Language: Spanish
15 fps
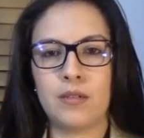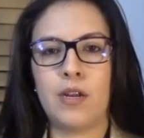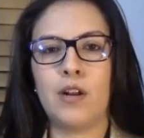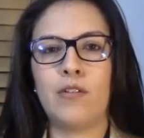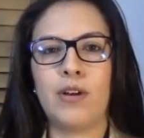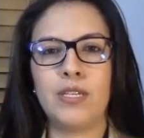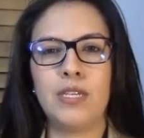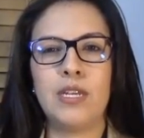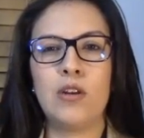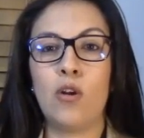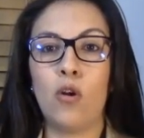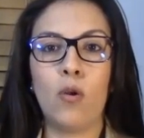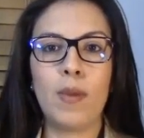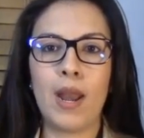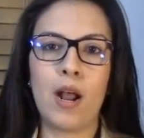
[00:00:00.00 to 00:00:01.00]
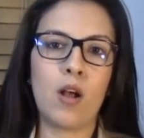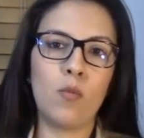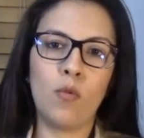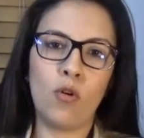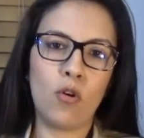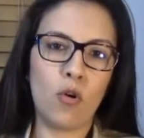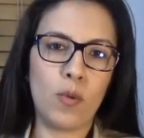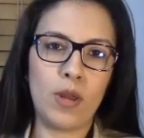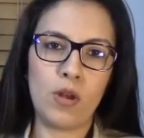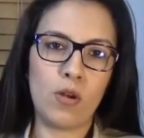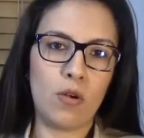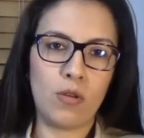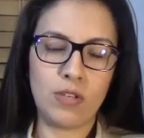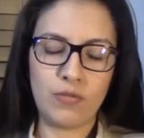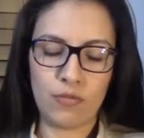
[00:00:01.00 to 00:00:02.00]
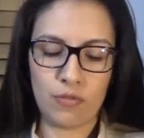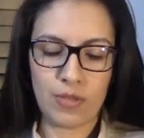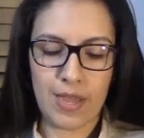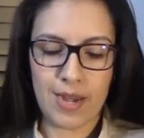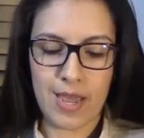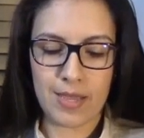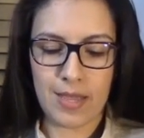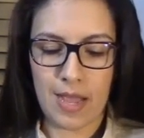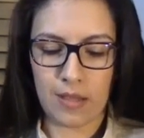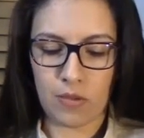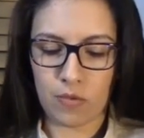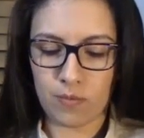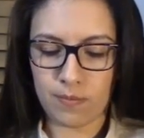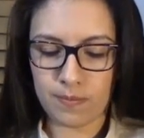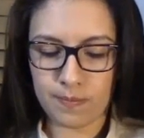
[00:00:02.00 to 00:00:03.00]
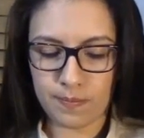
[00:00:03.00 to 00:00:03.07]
Creo que si no lo viera como hobby no lo disfrutaría tanto.